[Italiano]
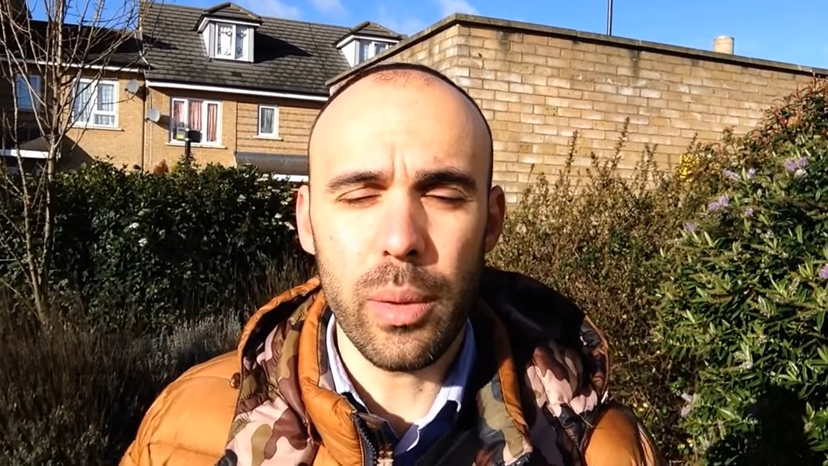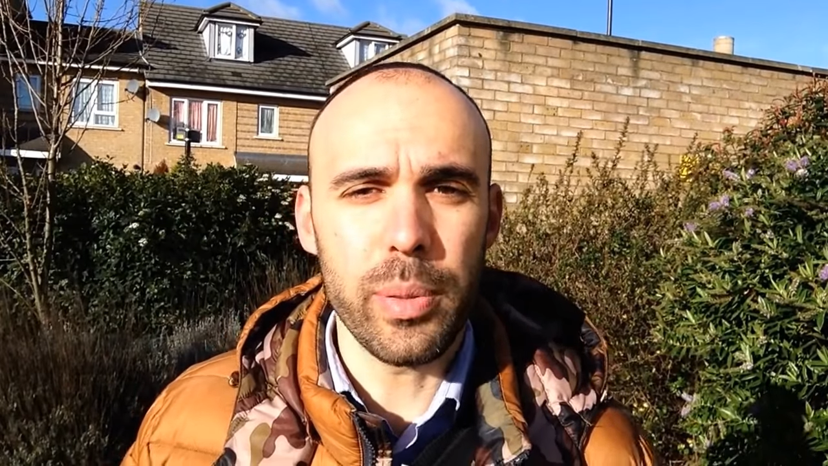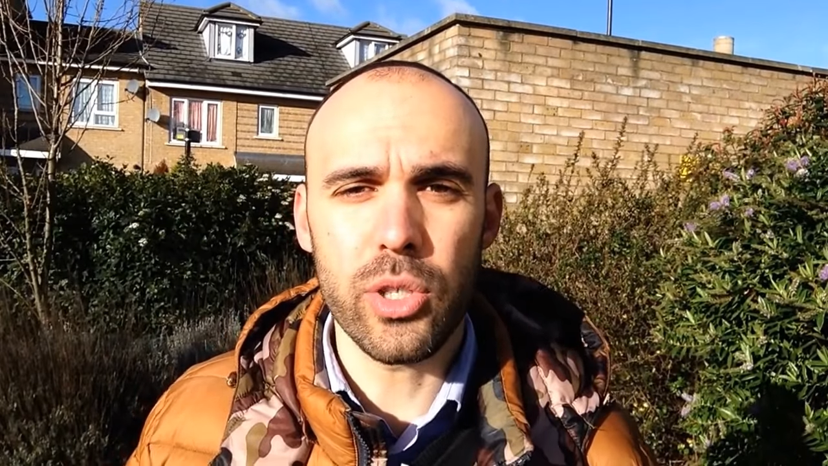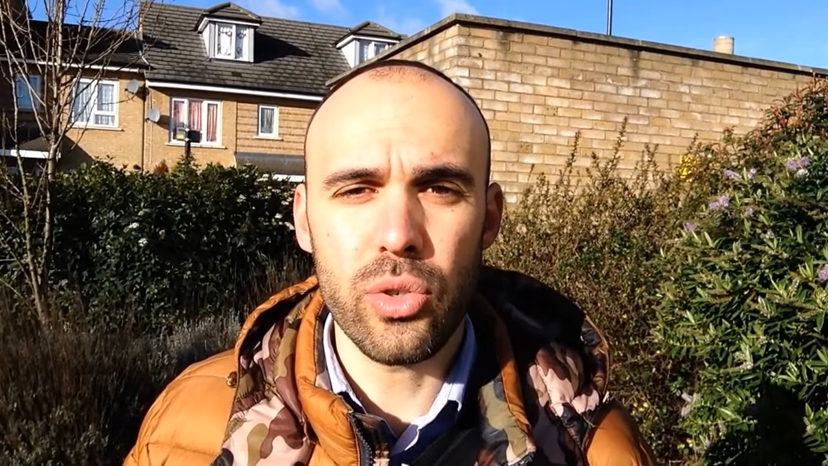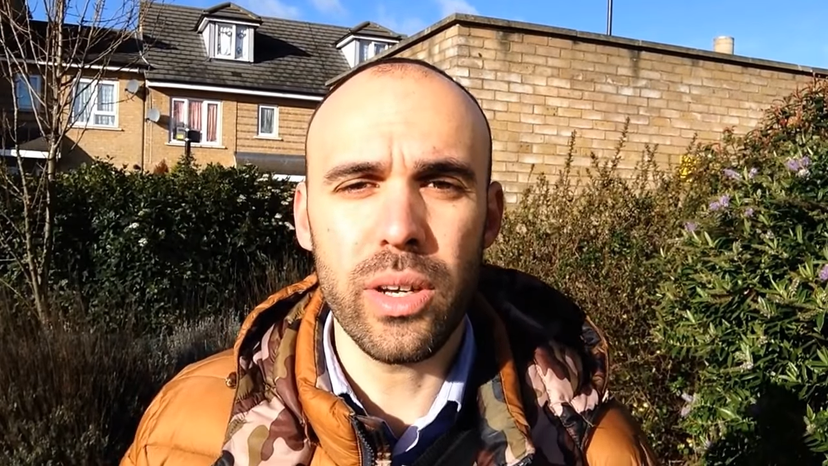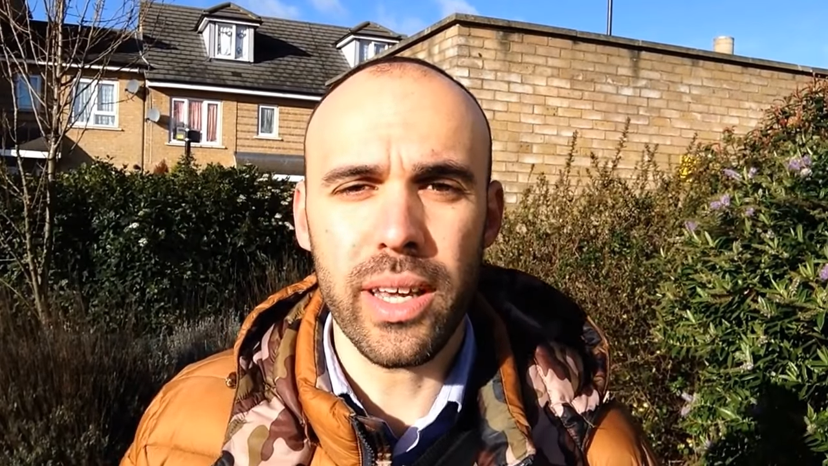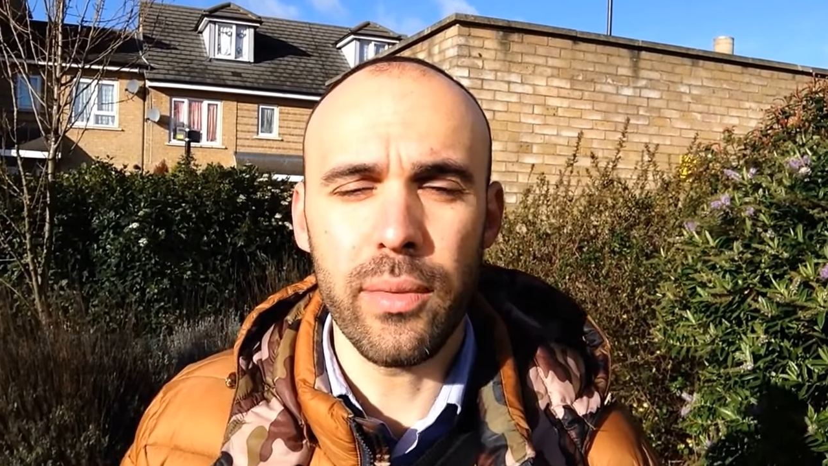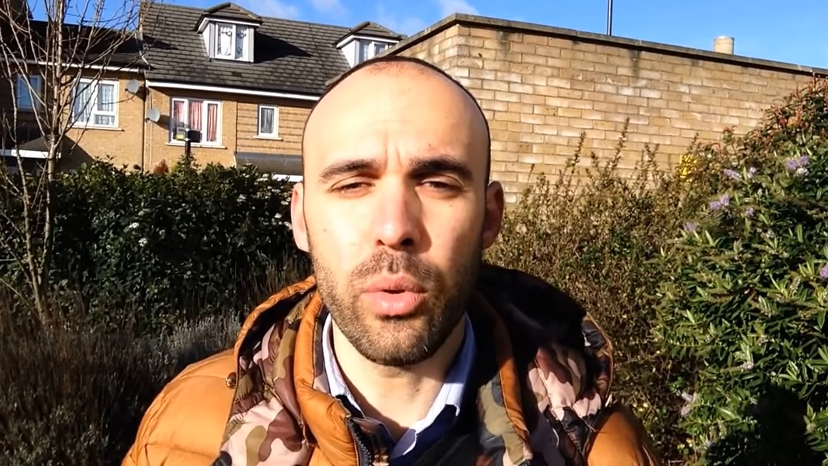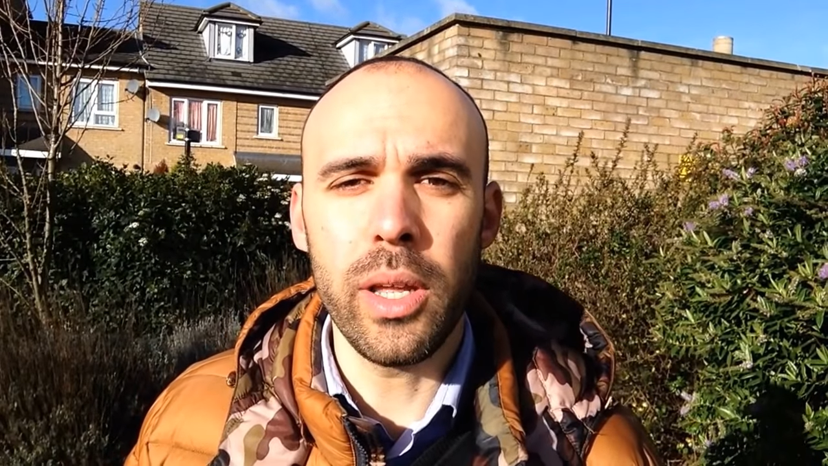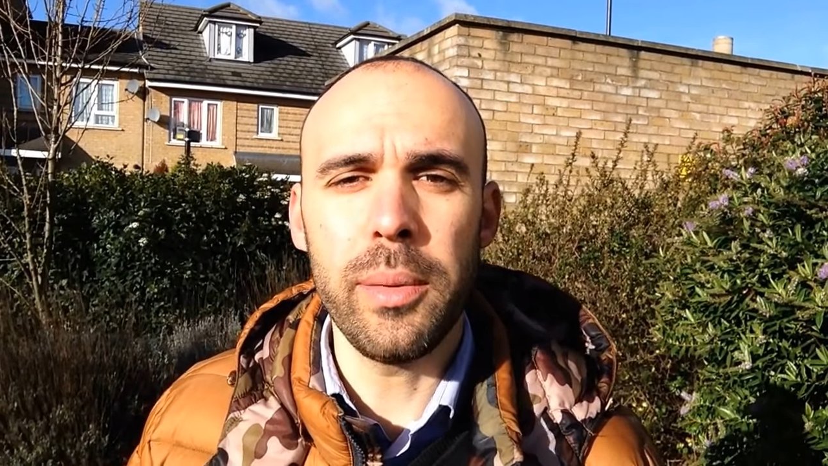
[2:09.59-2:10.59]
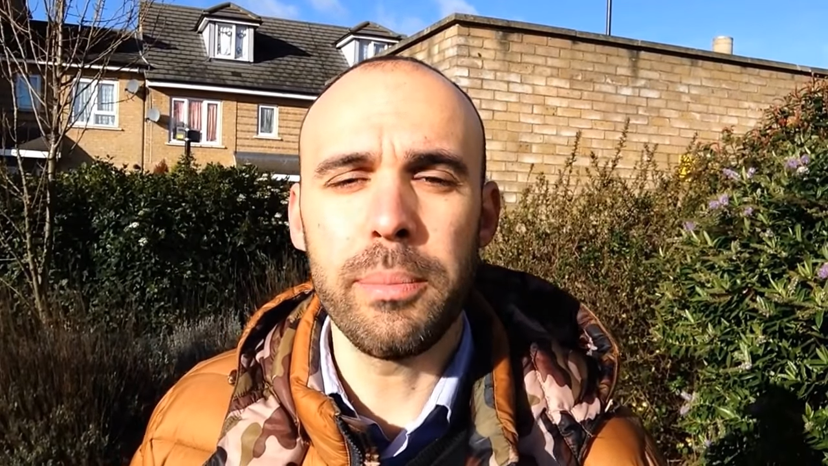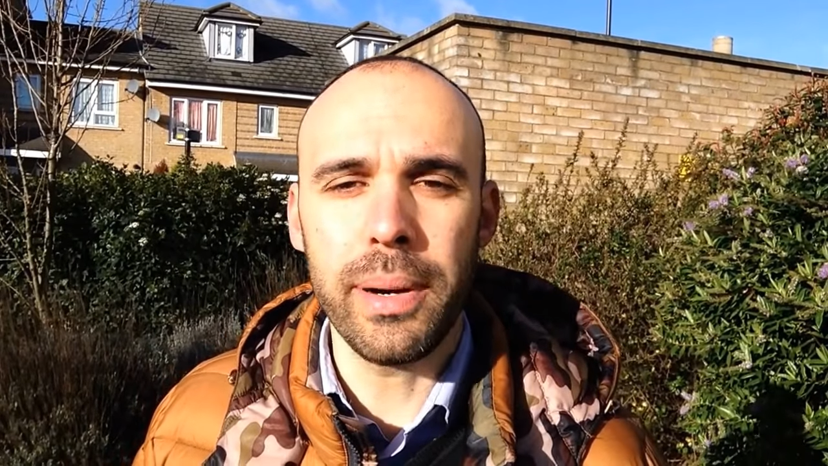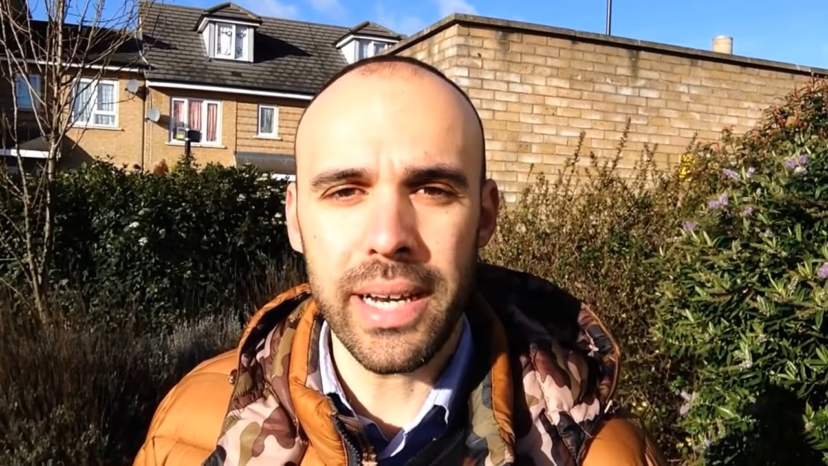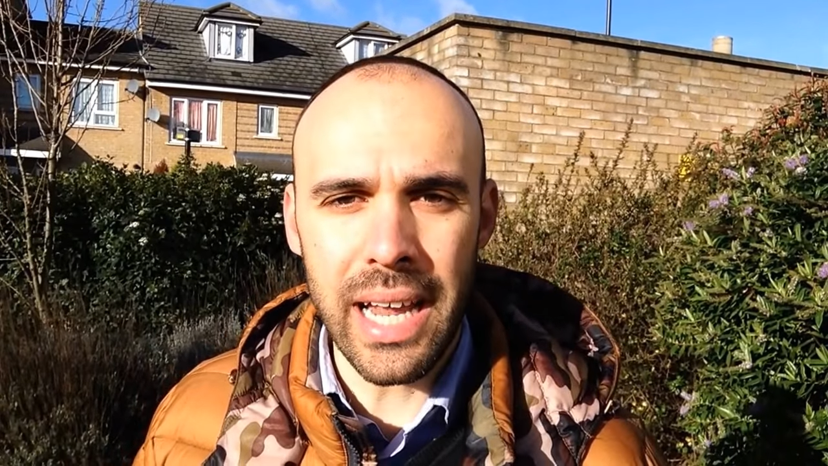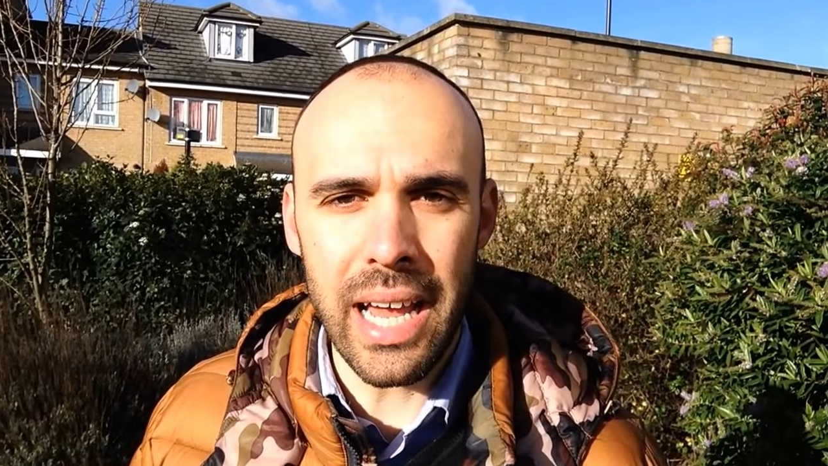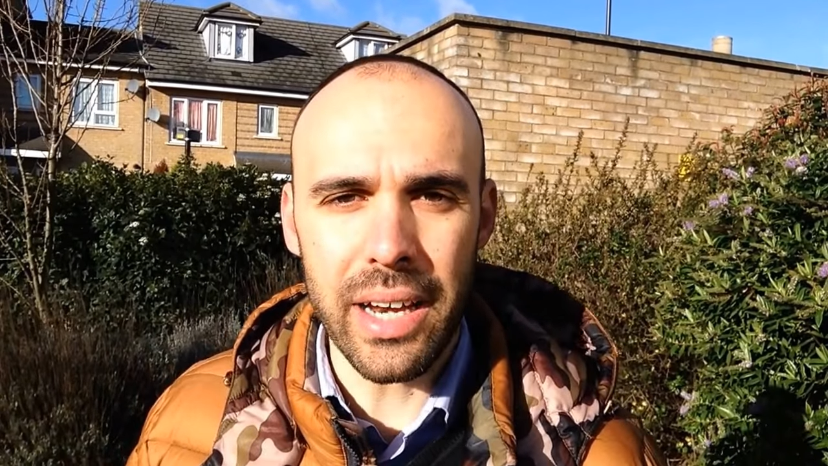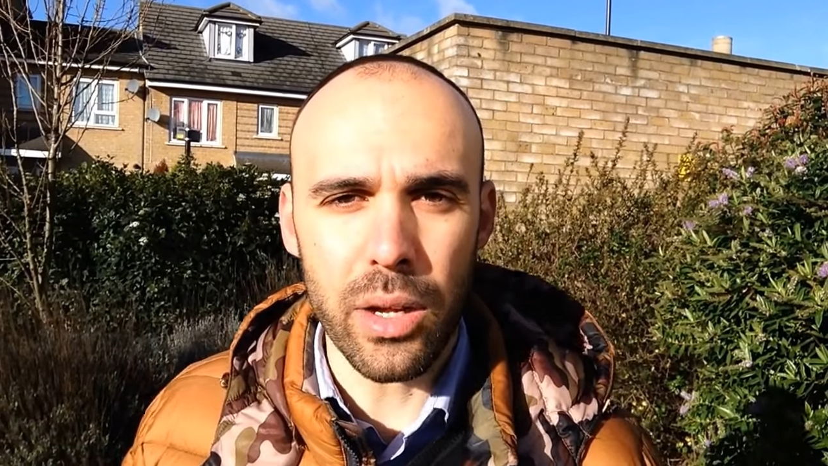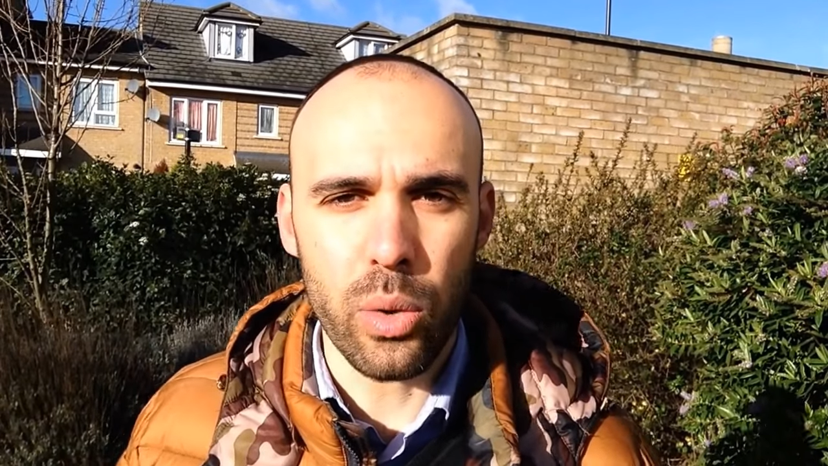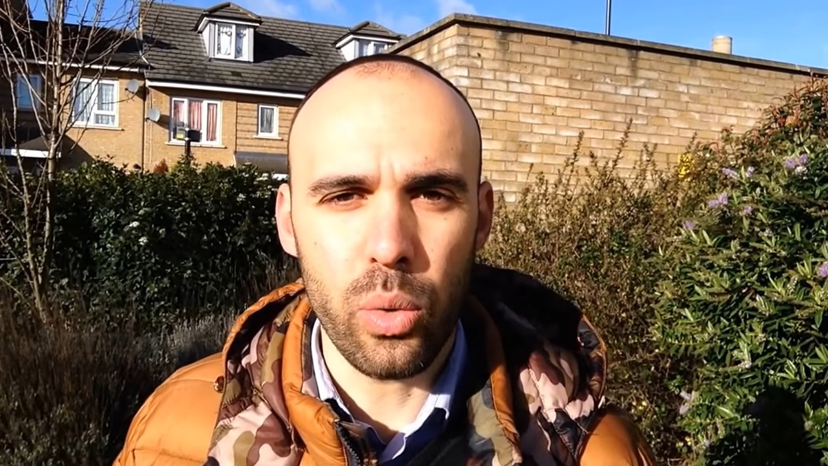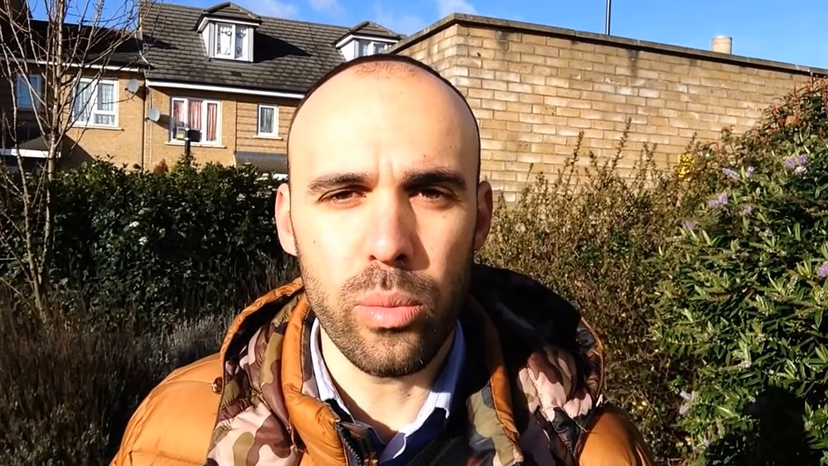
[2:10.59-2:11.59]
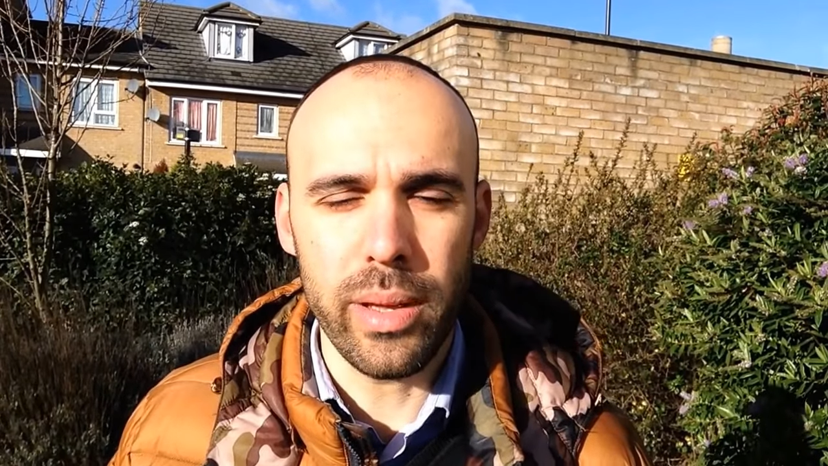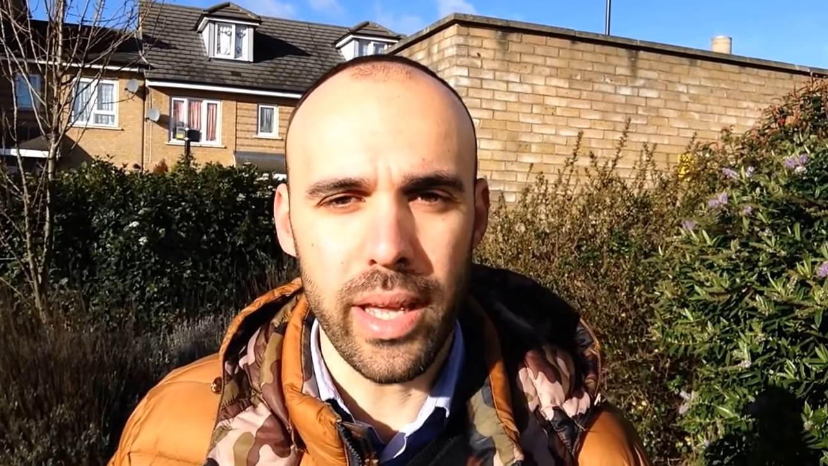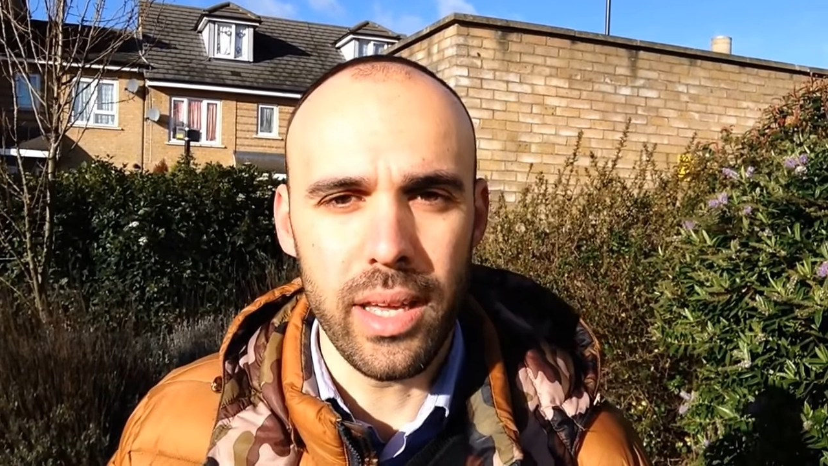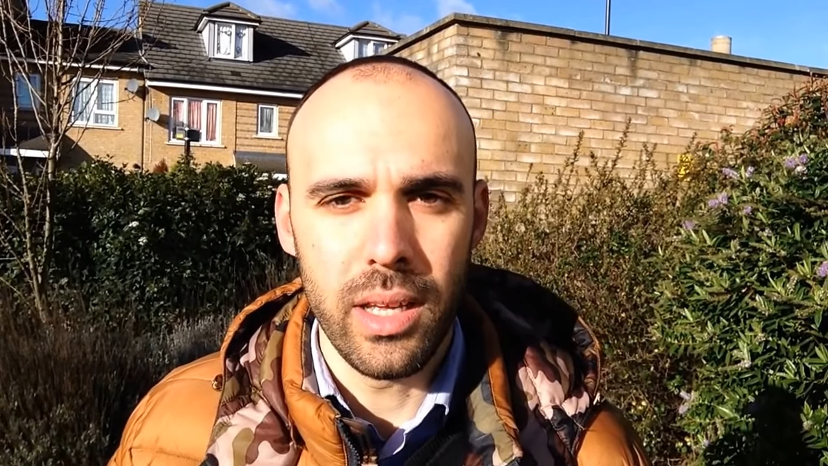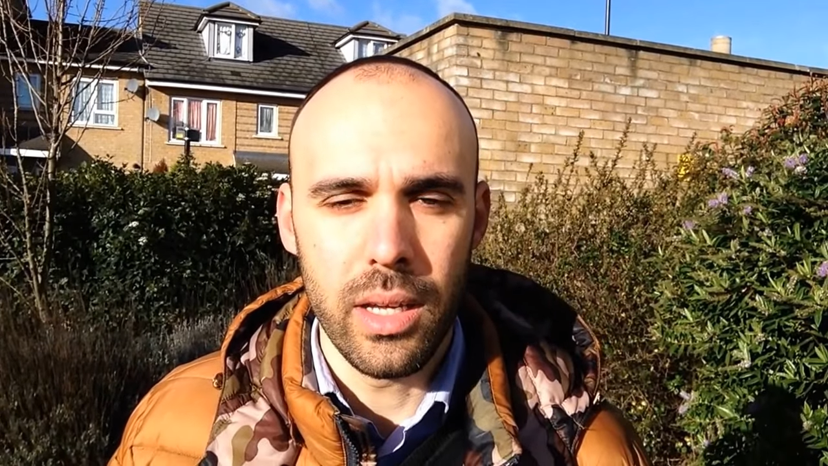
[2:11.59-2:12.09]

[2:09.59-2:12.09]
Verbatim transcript: una persona che vuole imparare come